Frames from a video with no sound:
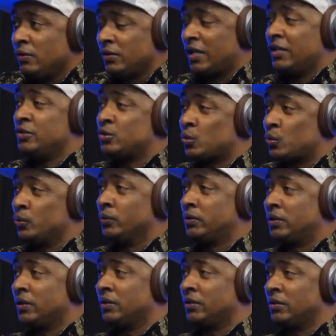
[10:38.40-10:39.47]
quem
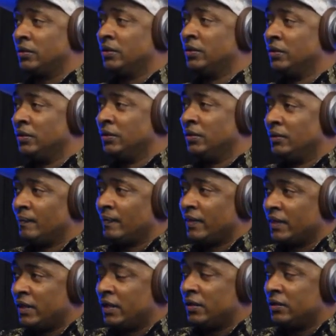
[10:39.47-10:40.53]
escuta,
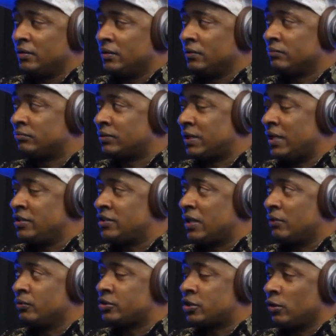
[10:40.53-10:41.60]
né, sente que
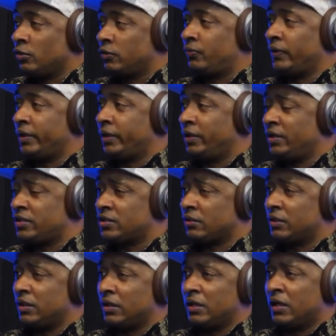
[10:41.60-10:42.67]
é um estilo diferente,
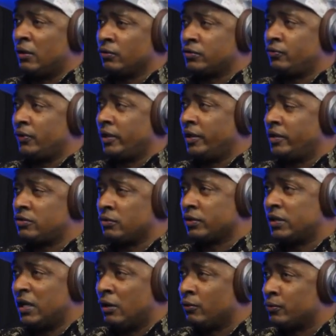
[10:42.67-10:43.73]
que é algo diferente, ou
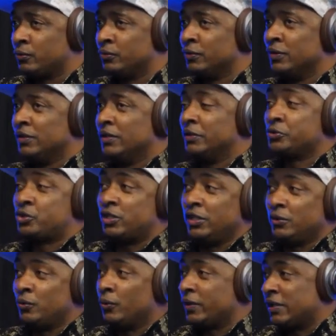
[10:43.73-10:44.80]
que é algo
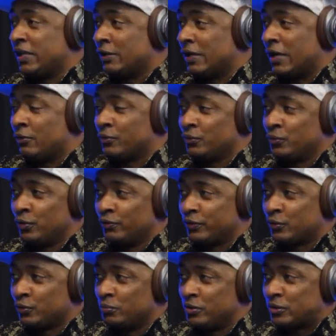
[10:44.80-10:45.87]
antigo, ou que é algo novo,
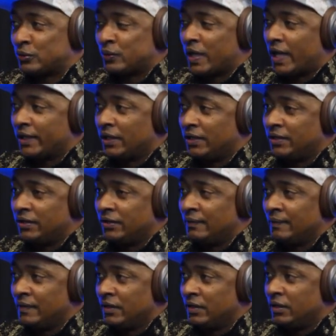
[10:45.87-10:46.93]
tudo misturado ali.
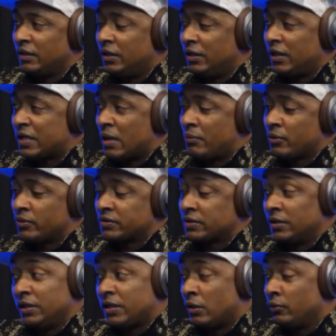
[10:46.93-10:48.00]
Sim, sim, sim, e acaba
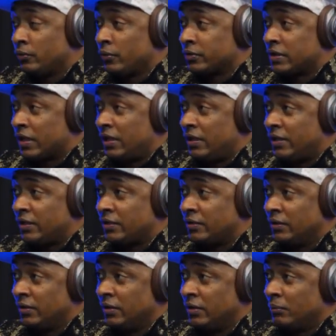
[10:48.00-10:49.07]
gostando e cai no gosto da galera.
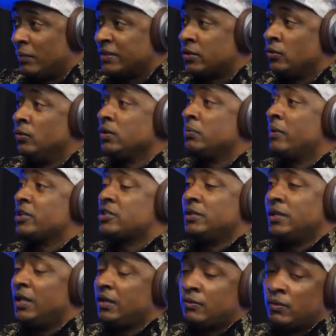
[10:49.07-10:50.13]
Mas eu nunca
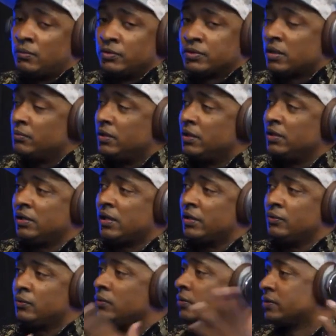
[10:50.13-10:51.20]
imaginei que uma música minha ia cair
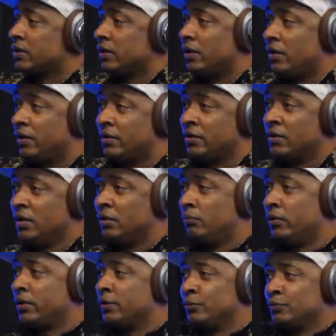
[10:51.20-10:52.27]
no gosto da galera. É, eu...
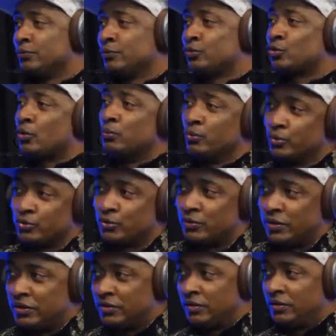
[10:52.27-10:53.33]
Porque eu não sou músico,
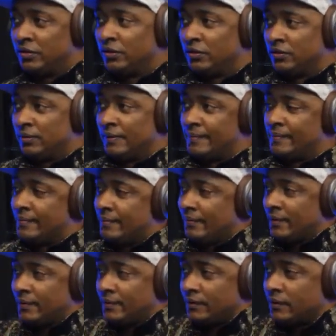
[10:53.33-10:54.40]
né? Sim, sim, sim,
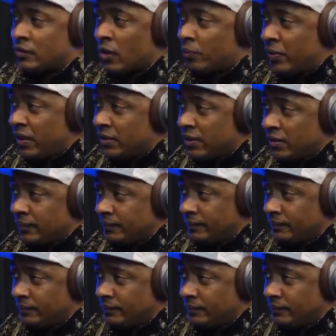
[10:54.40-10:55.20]
sim. Tô não, aprendendo. Isso,